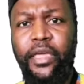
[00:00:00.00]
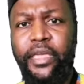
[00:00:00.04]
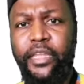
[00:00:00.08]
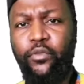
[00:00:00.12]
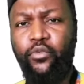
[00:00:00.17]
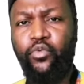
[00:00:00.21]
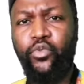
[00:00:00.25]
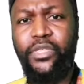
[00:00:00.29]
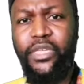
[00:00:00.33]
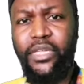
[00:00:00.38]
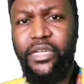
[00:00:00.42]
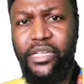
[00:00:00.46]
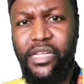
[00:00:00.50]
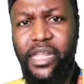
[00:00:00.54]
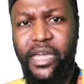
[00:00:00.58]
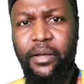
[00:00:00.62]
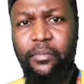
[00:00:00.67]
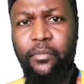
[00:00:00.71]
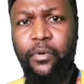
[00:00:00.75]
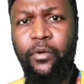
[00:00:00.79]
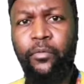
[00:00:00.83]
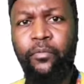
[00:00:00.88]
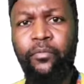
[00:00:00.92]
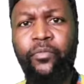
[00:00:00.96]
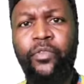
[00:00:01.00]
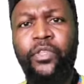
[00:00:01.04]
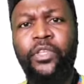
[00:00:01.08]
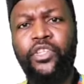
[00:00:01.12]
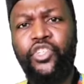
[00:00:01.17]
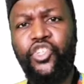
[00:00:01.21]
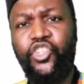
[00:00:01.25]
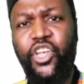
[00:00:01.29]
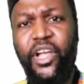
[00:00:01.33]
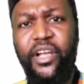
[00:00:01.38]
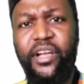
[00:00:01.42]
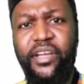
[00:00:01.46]
Il nous dit clairement,
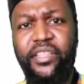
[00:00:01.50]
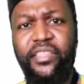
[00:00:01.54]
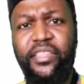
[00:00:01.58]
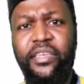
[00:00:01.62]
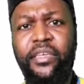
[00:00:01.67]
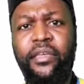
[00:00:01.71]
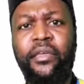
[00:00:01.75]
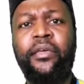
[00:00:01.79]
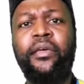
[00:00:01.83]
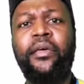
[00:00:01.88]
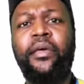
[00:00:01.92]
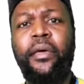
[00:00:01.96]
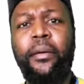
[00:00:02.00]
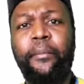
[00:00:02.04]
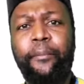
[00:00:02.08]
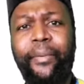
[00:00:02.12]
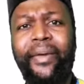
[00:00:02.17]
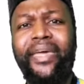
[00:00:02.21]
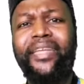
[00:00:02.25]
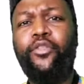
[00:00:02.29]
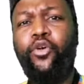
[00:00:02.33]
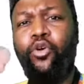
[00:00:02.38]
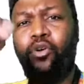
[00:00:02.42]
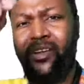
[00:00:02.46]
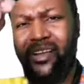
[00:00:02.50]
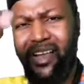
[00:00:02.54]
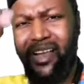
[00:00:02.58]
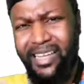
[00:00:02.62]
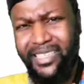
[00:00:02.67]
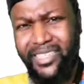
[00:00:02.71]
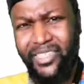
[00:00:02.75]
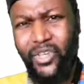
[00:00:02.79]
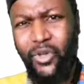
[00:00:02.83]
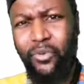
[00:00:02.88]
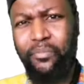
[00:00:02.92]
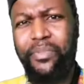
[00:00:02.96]
chaque année, près de
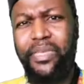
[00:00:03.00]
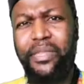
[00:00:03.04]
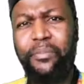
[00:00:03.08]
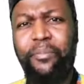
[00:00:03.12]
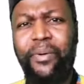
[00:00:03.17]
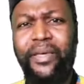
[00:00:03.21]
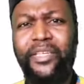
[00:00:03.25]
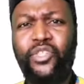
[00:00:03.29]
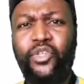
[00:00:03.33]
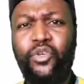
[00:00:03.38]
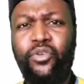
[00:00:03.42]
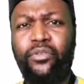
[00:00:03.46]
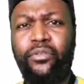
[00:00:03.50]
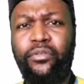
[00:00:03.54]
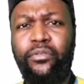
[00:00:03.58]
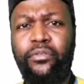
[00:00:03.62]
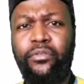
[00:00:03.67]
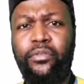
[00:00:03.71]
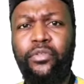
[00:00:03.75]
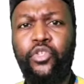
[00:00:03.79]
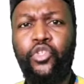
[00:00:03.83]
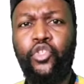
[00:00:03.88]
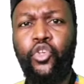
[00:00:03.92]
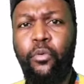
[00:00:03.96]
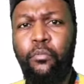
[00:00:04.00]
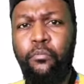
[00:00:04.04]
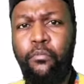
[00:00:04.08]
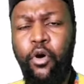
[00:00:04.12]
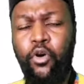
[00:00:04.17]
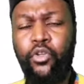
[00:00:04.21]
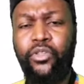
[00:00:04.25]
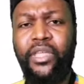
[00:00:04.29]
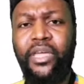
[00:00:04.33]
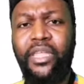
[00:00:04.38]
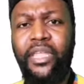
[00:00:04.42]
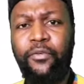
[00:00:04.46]
400 000 personnes sont
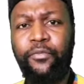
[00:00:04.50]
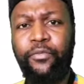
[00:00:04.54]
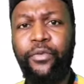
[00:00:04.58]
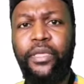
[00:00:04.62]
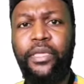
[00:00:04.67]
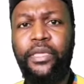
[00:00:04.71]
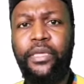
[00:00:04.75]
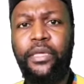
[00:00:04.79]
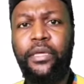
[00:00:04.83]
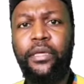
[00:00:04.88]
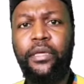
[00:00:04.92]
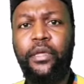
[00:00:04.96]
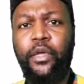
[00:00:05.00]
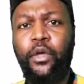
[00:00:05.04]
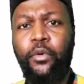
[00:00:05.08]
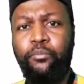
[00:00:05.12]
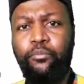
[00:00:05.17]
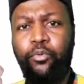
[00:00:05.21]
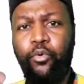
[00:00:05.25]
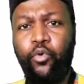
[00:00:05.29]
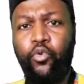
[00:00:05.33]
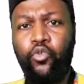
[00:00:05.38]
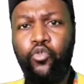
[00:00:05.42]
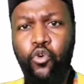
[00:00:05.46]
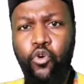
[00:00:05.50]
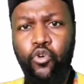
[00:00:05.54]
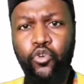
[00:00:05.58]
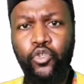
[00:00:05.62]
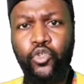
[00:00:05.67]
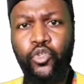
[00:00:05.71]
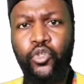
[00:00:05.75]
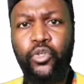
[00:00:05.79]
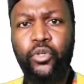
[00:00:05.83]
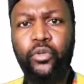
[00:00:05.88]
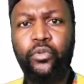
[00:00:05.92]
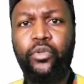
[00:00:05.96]
mortes en Afrique pour
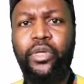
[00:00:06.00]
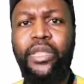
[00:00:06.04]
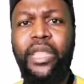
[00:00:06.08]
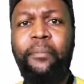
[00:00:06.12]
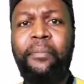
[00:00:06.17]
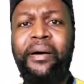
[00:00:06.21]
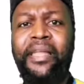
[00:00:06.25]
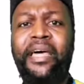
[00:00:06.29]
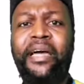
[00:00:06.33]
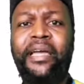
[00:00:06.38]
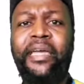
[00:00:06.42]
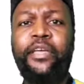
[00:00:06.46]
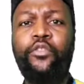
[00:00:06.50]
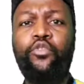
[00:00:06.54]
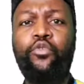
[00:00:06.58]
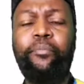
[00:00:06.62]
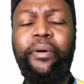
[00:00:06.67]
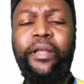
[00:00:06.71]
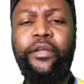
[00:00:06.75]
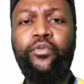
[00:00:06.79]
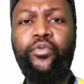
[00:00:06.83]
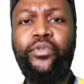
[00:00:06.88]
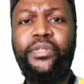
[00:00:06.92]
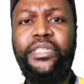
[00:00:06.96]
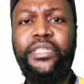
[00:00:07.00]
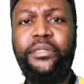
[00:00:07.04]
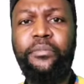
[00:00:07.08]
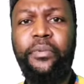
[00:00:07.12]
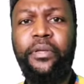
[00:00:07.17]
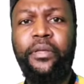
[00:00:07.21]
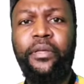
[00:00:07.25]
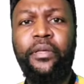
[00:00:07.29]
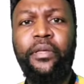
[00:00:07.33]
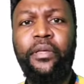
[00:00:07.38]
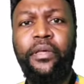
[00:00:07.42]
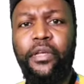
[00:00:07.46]
cause de la malaria et du paludisme.
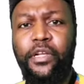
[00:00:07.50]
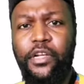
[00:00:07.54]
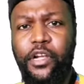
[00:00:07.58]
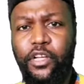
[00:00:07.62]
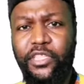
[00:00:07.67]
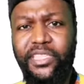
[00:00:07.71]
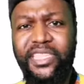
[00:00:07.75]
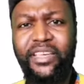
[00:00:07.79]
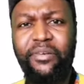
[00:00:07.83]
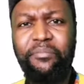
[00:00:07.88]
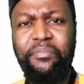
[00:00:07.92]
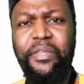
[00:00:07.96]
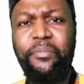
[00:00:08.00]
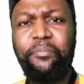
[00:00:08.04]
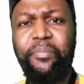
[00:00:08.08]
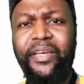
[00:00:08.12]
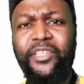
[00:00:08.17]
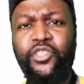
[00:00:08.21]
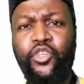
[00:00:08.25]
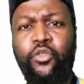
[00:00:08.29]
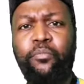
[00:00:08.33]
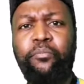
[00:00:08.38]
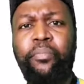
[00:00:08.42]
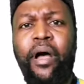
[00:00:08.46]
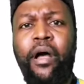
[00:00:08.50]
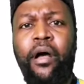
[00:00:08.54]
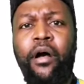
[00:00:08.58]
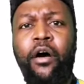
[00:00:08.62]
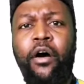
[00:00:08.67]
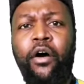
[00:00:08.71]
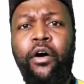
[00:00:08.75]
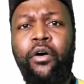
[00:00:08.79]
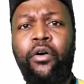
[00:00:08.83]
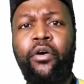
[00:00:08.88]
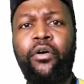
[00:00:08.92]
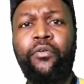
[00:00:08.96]
400 000 personnes par
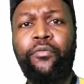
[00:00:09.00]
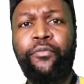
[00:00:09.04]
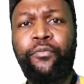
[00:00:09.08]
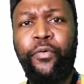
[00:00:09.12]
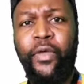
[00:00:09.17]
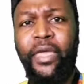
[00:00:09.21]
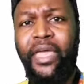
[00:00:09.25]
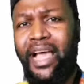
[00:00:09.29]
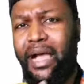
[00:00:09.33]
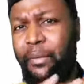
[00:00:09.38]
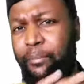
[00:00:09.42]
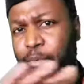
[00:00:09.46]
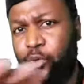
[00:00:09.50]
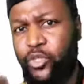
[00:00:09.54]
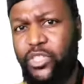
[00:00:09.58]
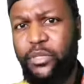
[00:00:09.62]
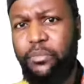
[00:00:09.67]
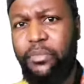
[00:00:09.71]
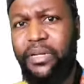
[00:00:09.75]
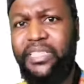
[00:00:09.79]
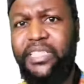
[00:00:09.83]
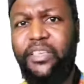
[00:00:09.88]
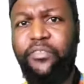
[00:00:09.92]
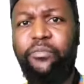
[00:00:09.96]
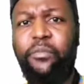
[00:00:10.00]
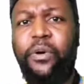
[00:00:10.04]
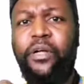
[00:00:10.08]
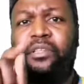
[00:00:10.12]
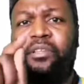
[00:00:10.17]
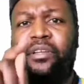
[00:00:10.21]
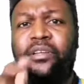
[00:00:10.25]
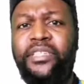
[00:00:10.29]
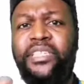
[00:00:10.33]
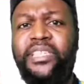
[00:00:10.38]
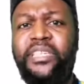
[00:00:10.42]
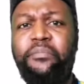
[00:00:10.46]
an fait
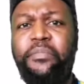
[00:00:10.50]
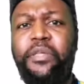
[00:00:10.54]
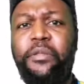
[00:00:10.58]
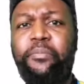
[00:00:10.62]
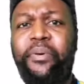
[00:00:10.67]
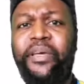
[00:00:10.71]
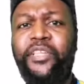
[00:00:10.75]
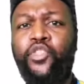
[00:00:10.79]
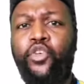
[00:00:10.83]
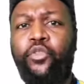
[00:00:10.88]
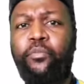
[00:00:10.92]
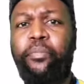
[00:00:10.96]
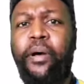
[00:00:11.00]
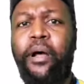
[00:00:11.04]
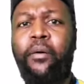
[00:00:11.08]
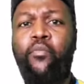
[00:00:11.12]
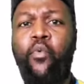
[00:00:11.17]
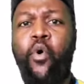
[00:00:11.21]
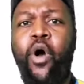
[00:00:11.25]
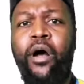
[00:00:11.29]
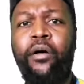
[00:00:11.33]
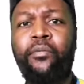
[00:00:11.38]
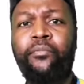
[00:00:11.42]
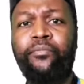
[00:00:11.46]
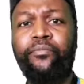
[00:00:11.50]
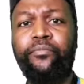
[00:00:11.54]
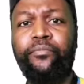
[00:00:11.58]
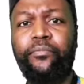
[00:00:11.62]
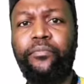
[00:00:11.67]
approximativement 36 000 personnes par mois.